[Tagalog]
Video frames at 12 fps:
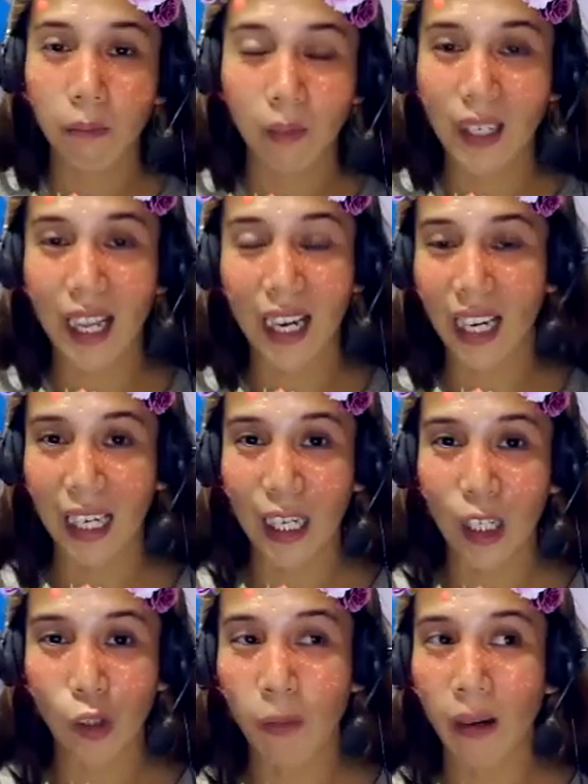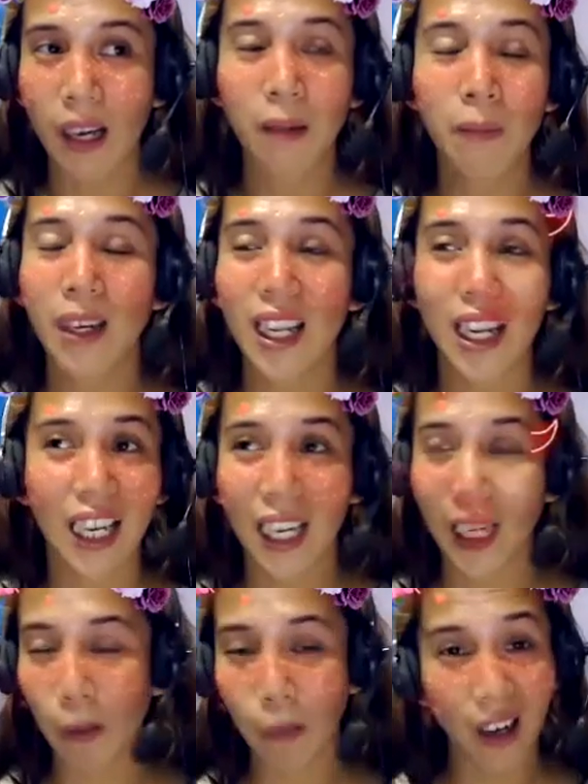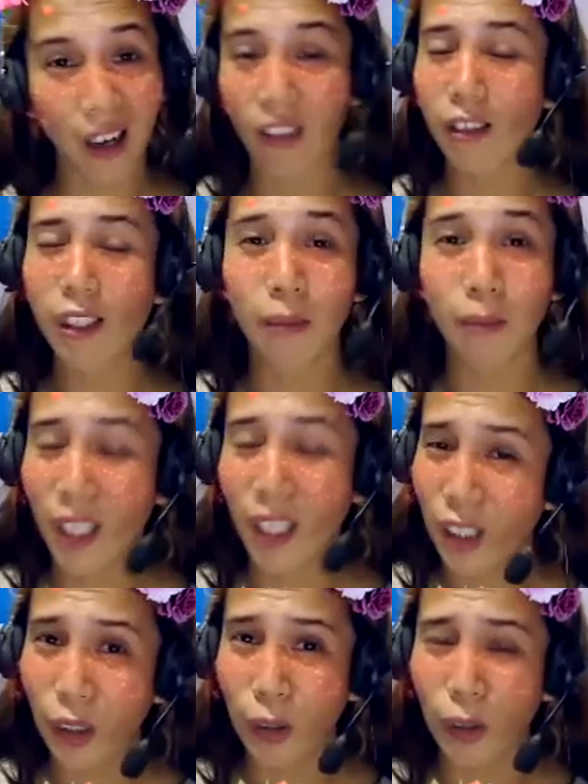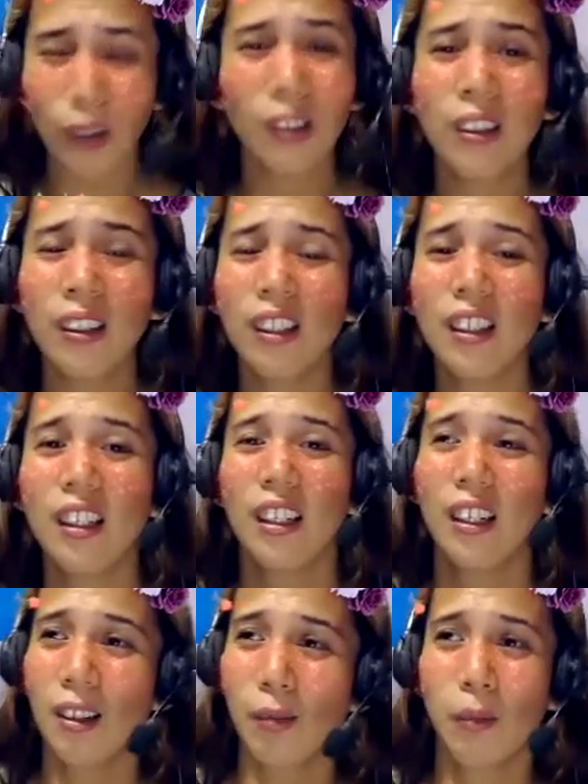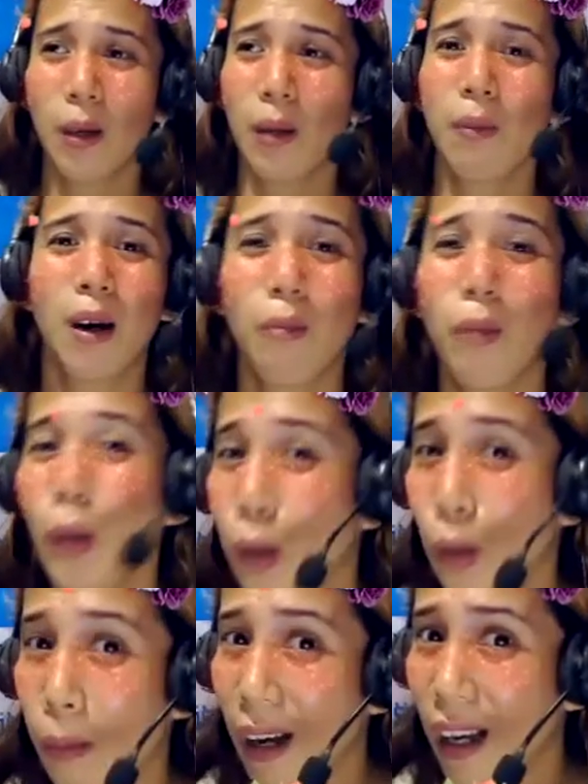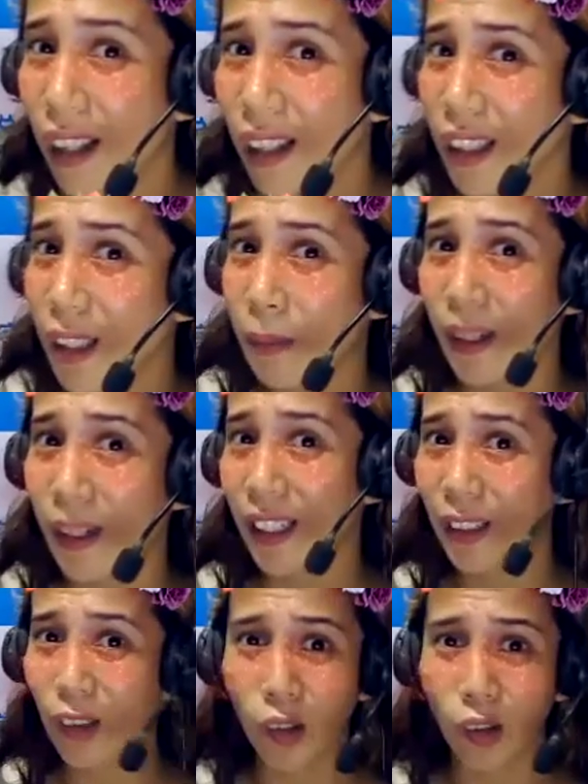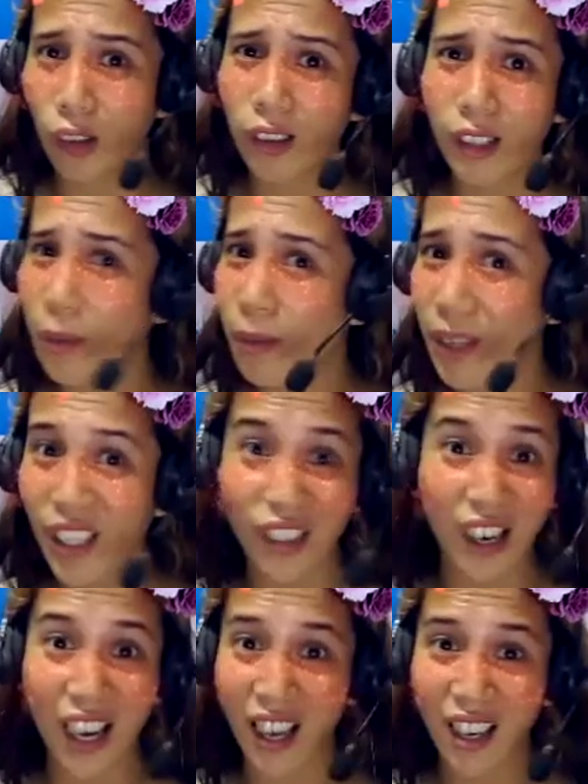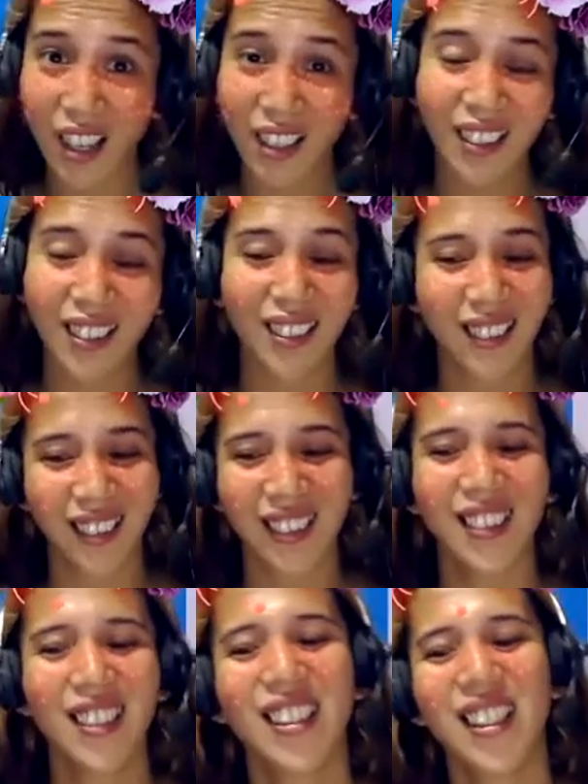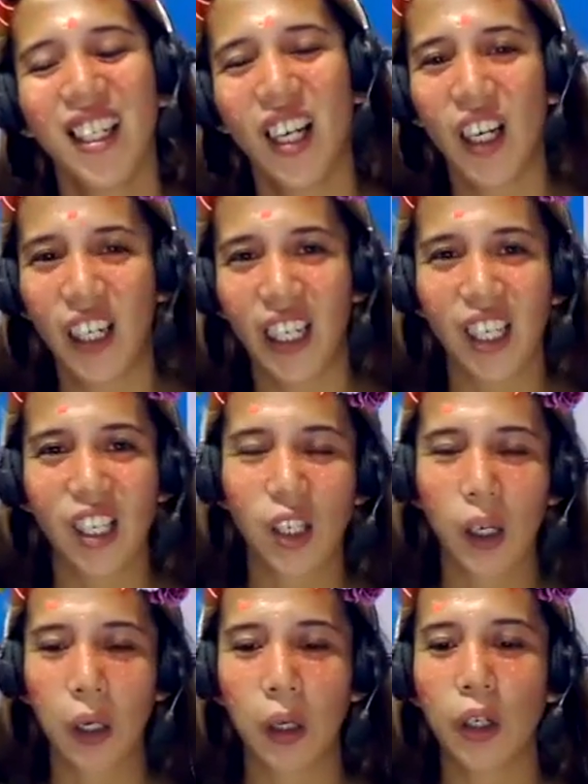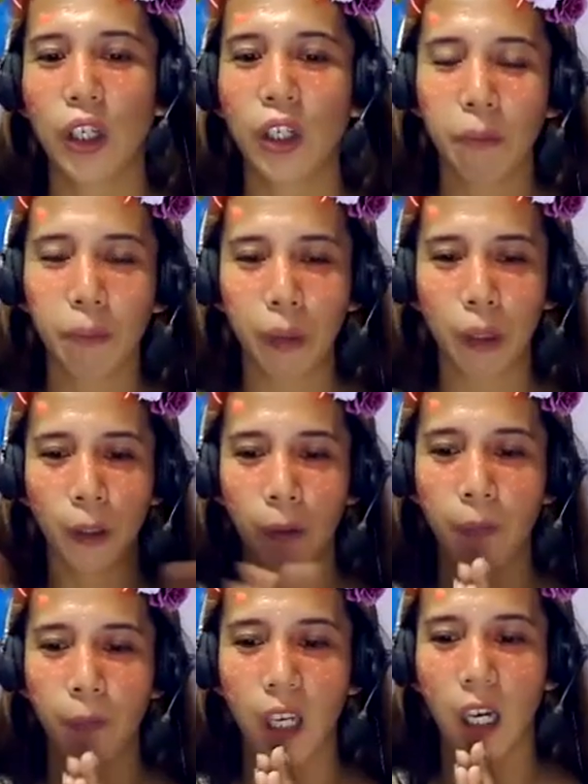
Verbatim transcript: Naririnig niyo ba? May naririnig ba kayo? Sabihin niyo. May mga multo ba sa paligid ko? Sabihin niyo lang. Alright, so yun po.